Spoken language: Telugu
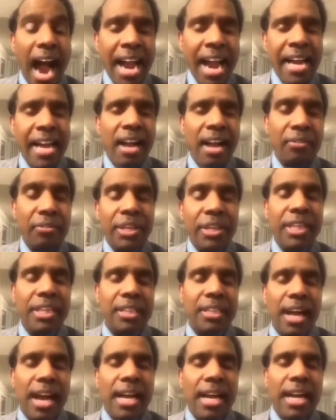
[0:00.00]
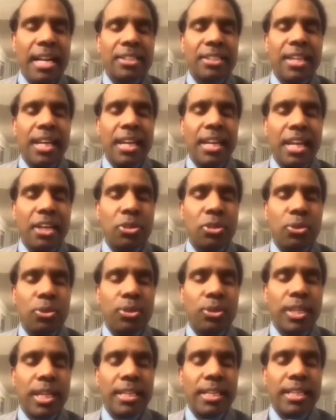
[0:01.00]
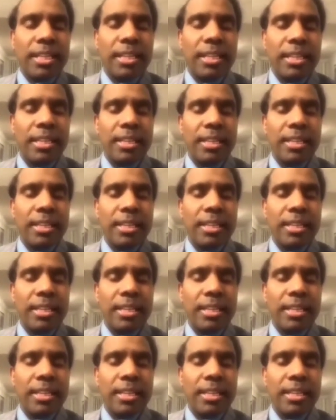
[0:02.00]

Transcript: ఆయన అవినీతి ఆకాశాన్ని అంటుకుందని